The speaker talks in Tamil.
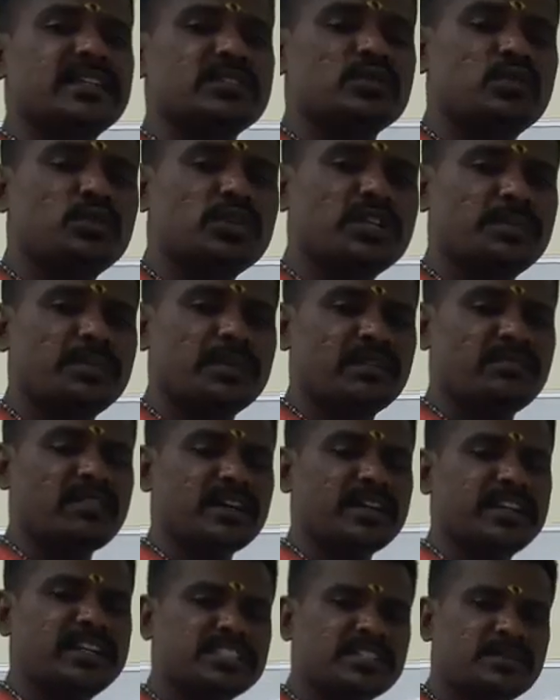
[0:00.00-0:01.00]
சூரிய
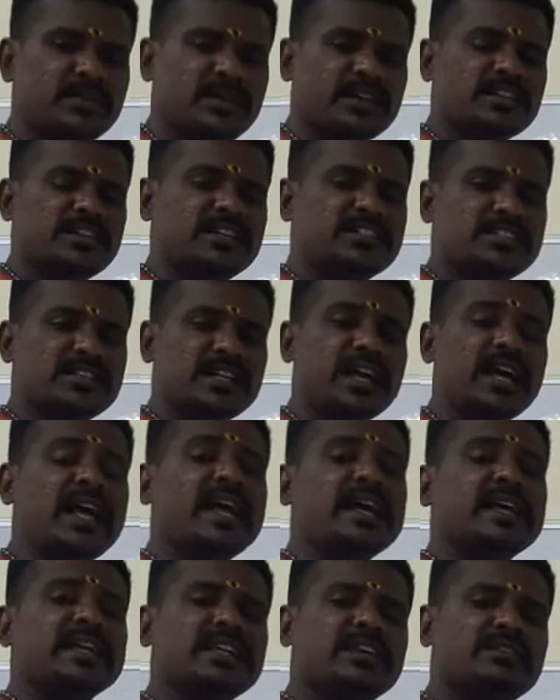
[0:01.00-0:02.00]
பகவான் நீசமாக இருந்துச்சுன்னா
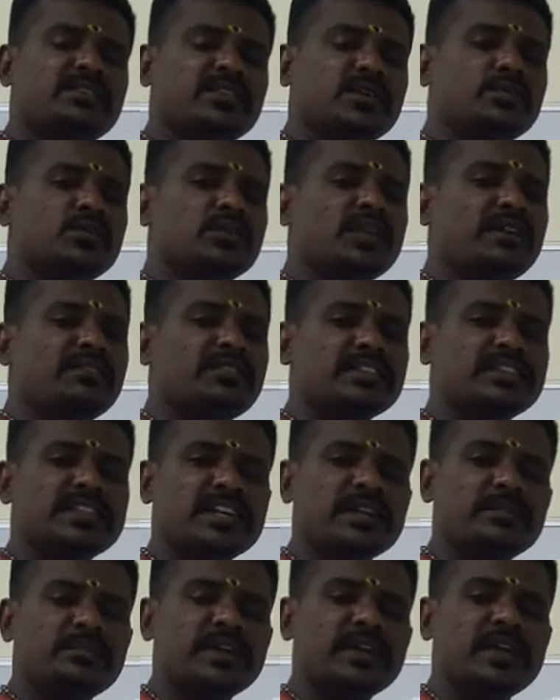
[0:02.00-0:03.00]
எவ்வளவு தான் அவர்
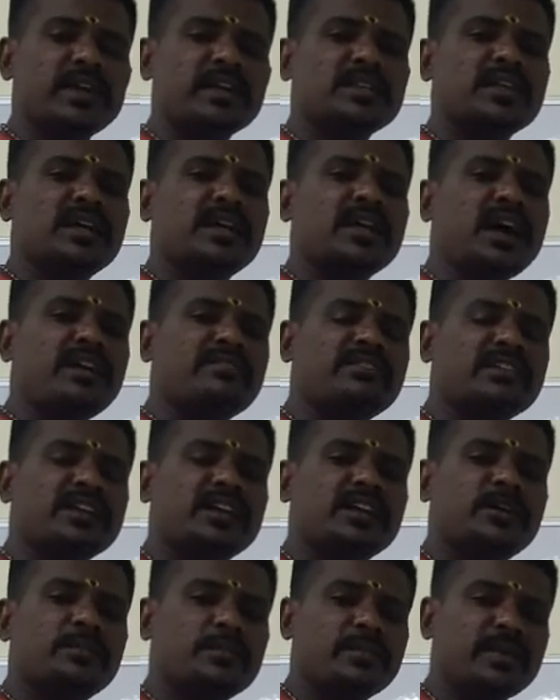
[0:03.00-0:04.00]
திறமையாக இருந்தாலும்
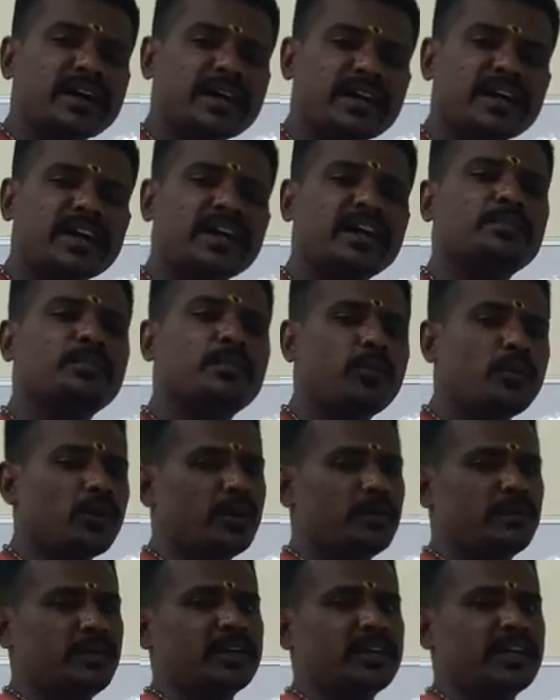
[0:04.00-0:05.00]
அவரிடம் மக்கள் போக
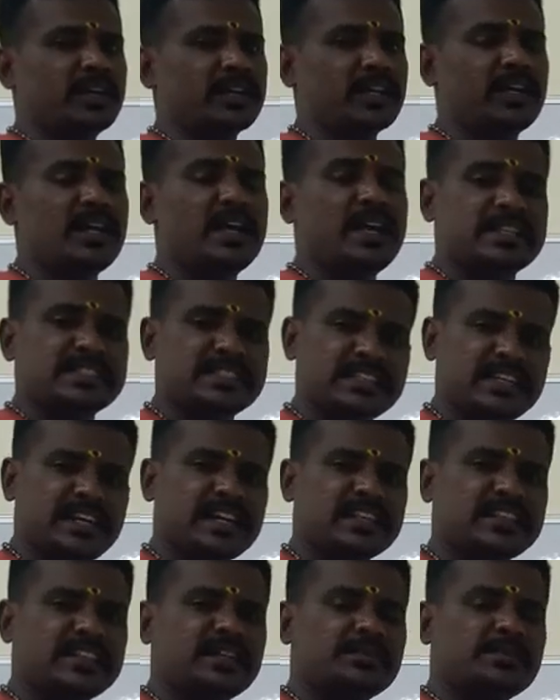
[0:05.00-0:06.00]
மாட்டாங்க சில
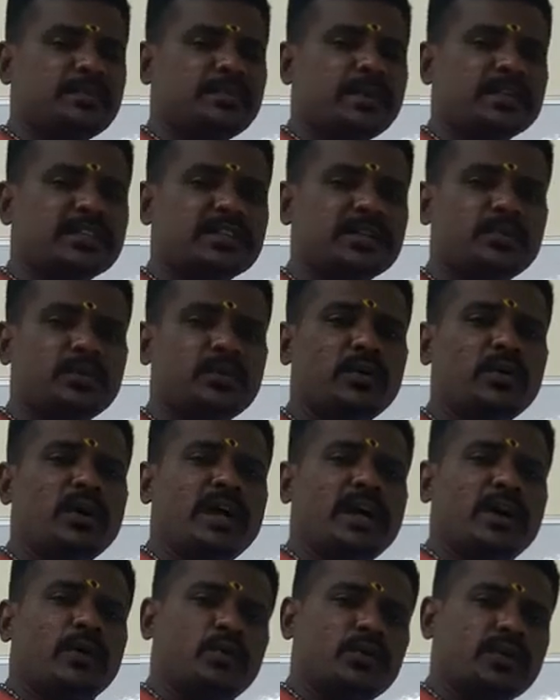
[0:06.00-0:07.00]
இடத்துல நம்ம பார்த்துருப்போம்
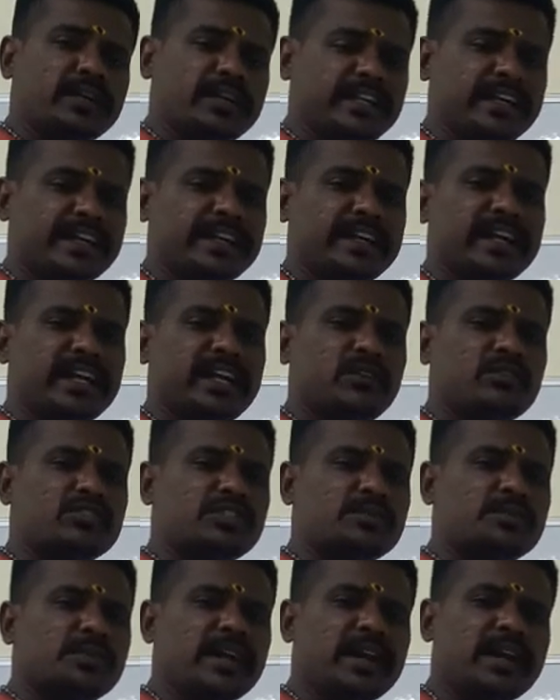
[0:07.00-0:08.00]
ஒரு டீ கடையை
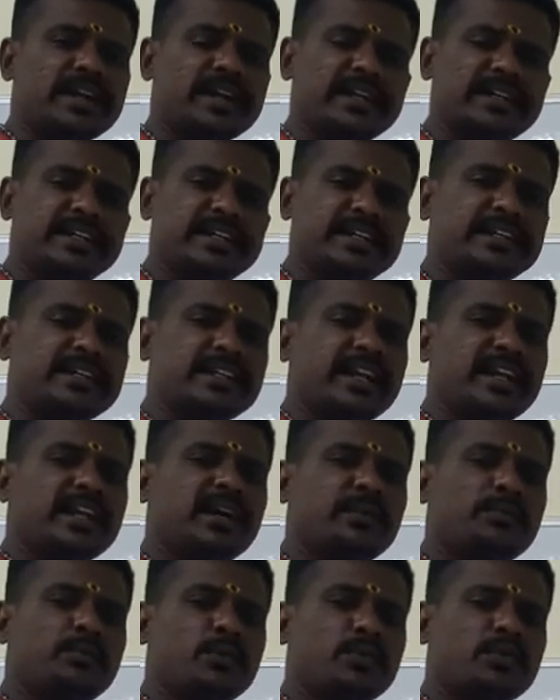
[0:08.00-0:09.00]
வச்சுருப்பார் ஆனால் அங்கே டீ நல்லா
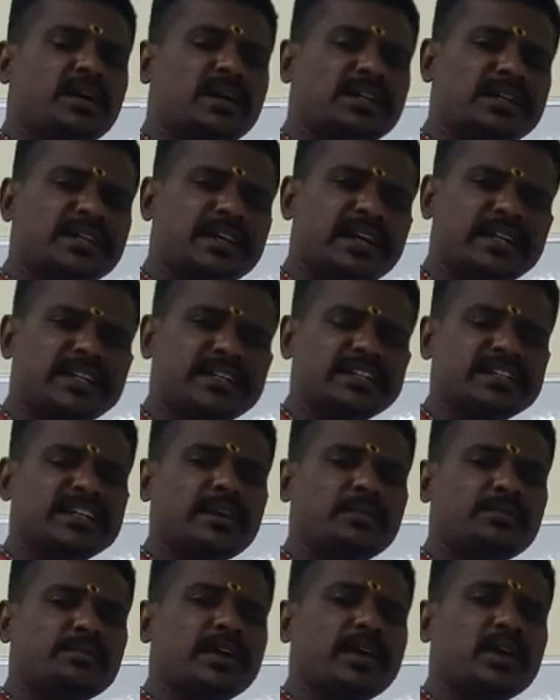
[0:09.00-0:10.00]
போடுவார் ரேட்டும்
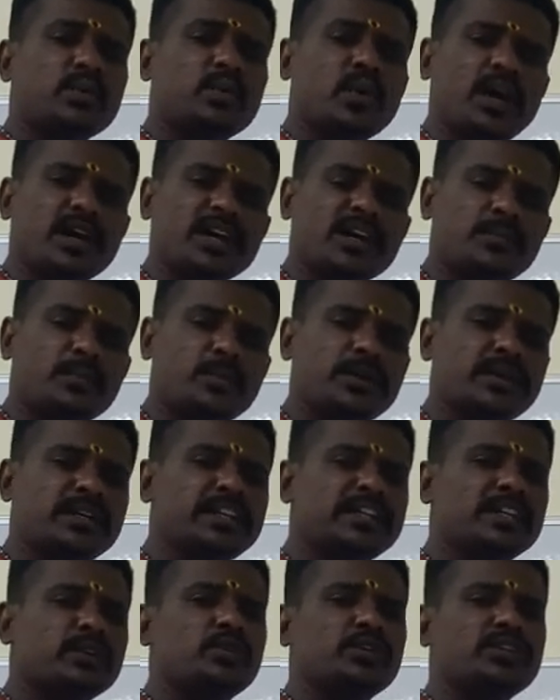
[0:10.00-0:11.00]
கம்மியாக இருக்கும் அங்கே போய்
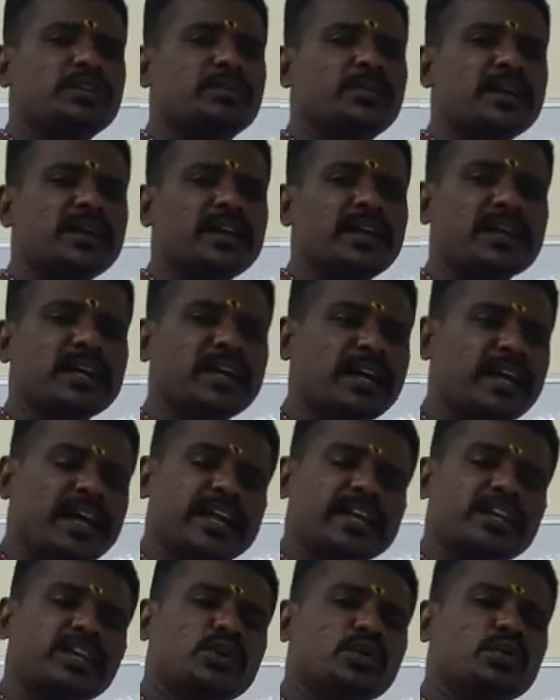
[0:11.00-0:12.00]
டீ குடிக்க மாட்டாங்க
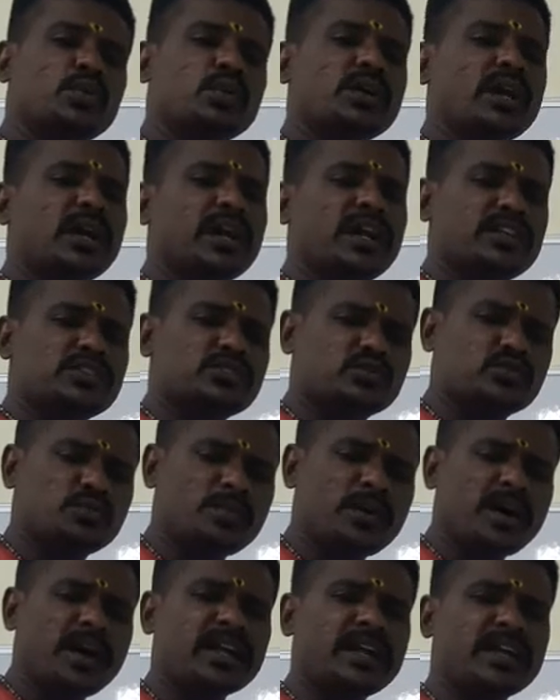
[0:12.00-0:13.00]
இன்னொரு கடையில்
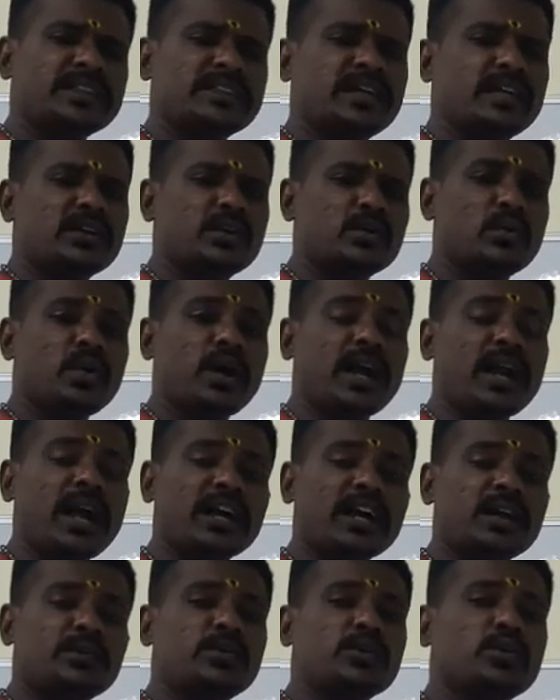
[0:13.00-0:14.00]
சுமாராக தான் இருக்கும் ஆனால்
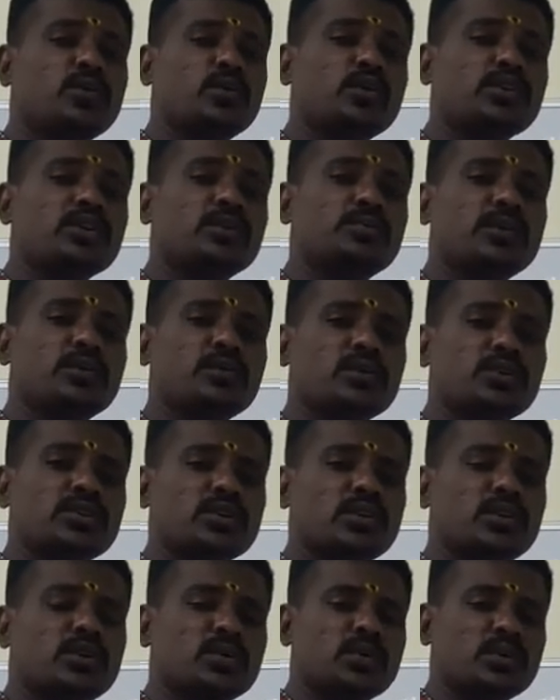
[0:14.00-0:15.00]
அங்கே போய் கூட்டம் போய்
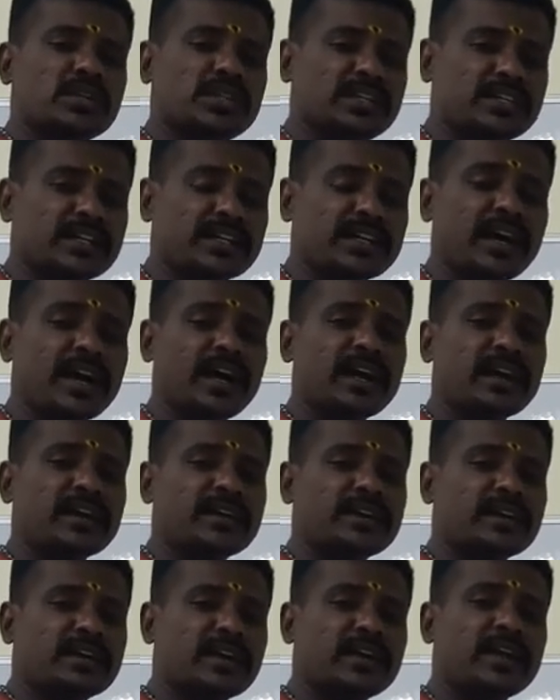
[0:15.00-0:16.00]
விழுந்துக்கிட்டு இருக்கும் இதுக்கு
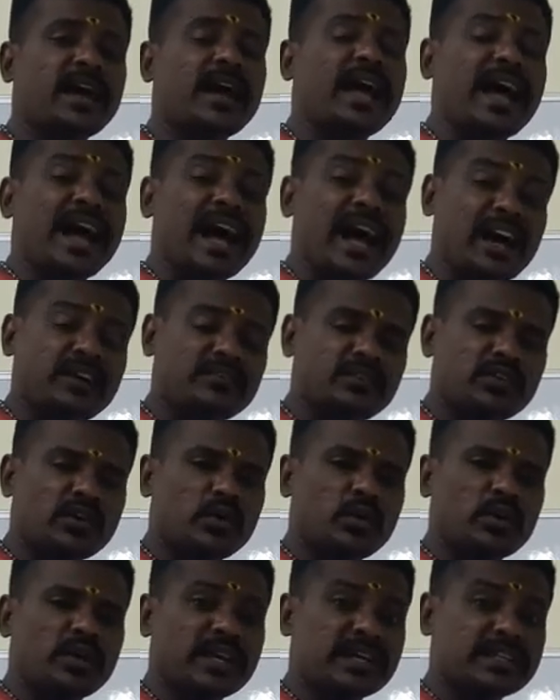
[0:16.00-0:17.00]
காரணம் என்னென்னா
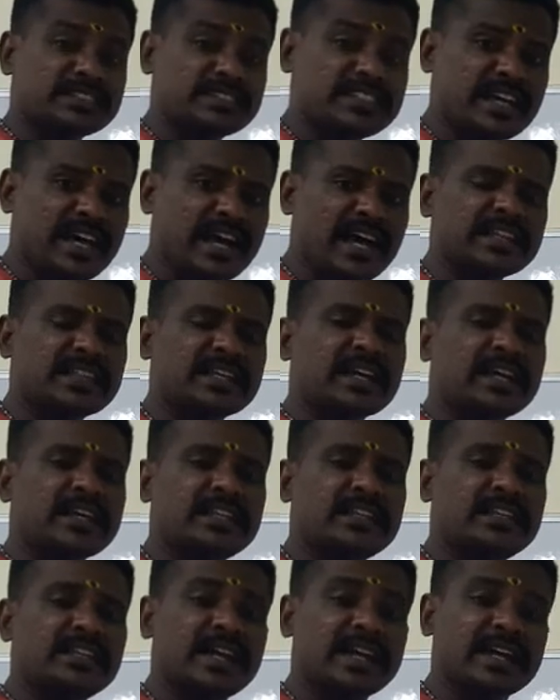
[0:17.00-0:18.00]
அவருடைய ஜாதக
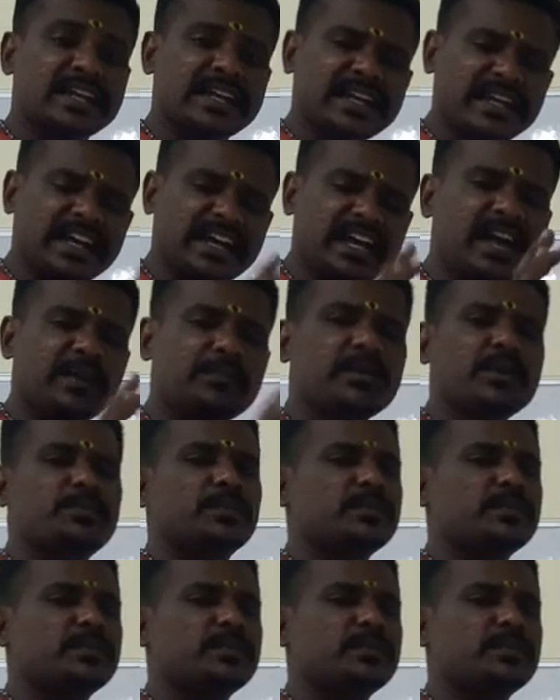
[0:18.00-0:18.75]
ரீதியாக கிரக அமைப்பு